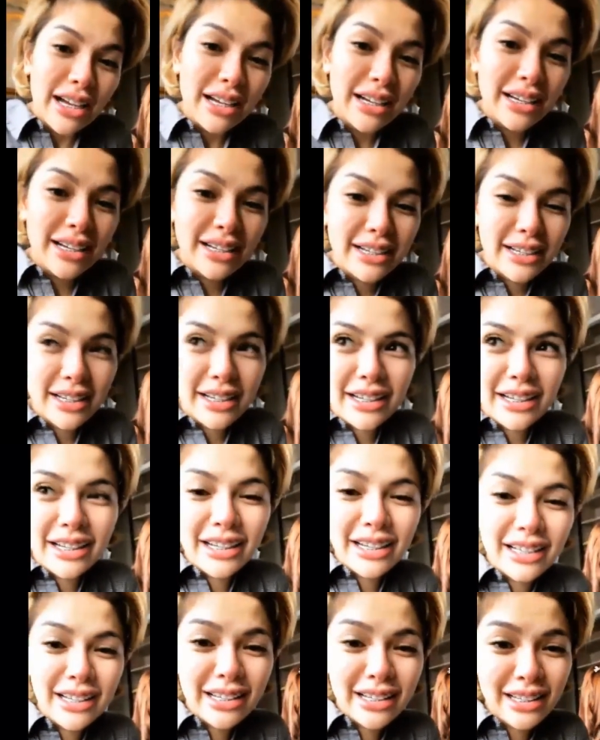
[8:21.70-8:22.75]

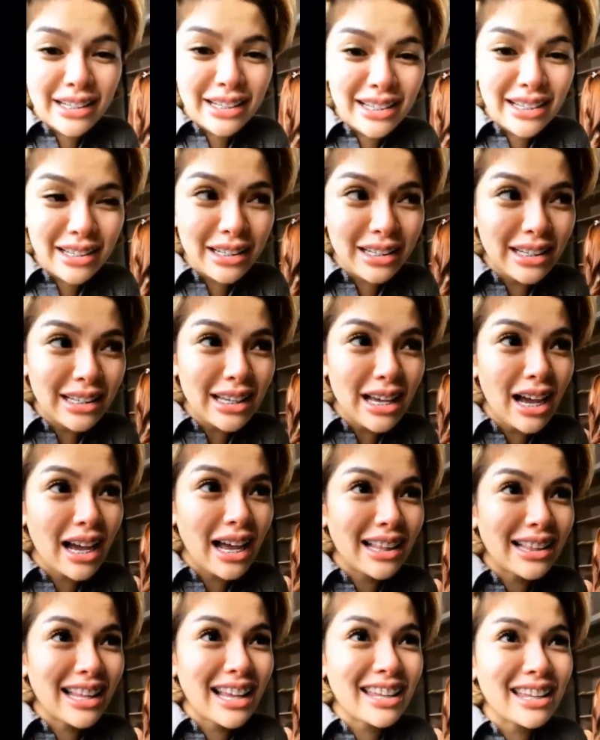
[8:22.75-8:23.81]
eh, yang
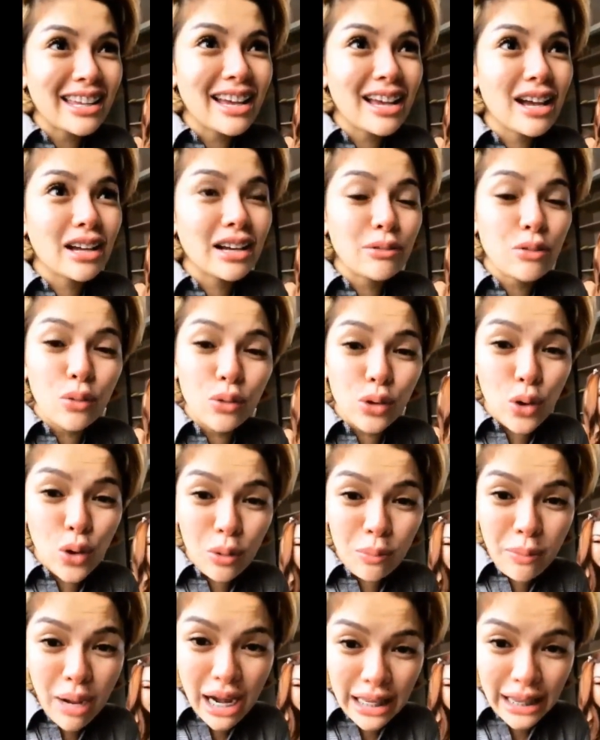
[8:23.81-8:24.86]
katanya
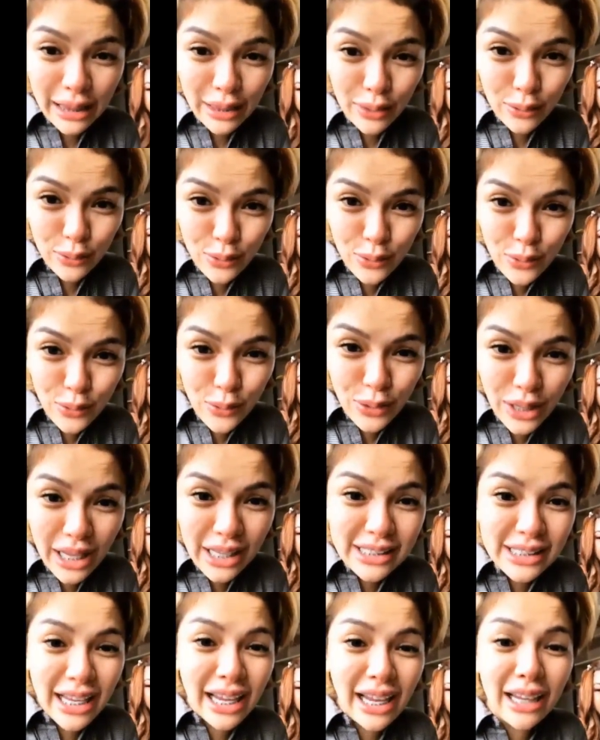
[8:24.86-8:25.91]
normal itu yang
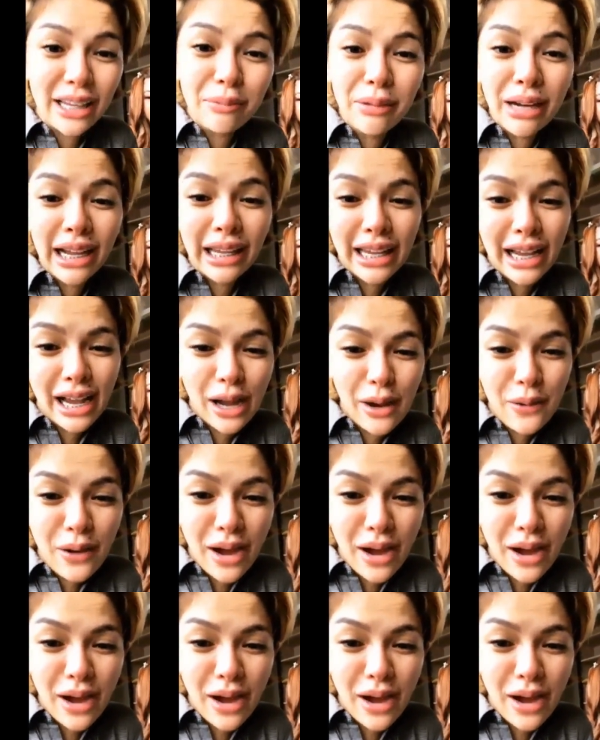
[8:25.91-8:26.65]
saya dibilangnya nggak